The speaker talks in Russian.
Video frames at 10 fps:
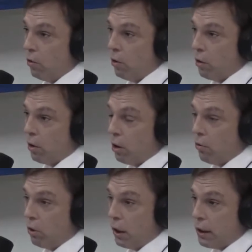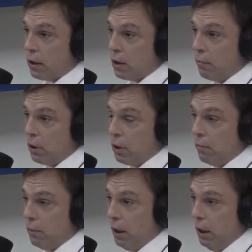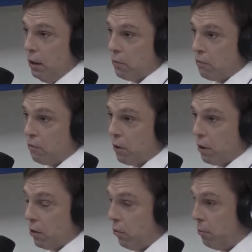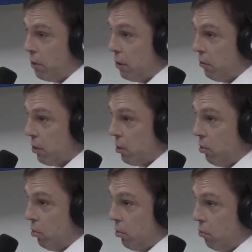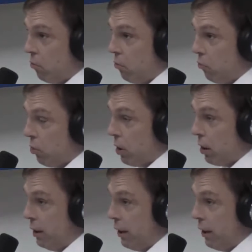у, а, у нас ошибочное мнение в а, обществе, что вот ради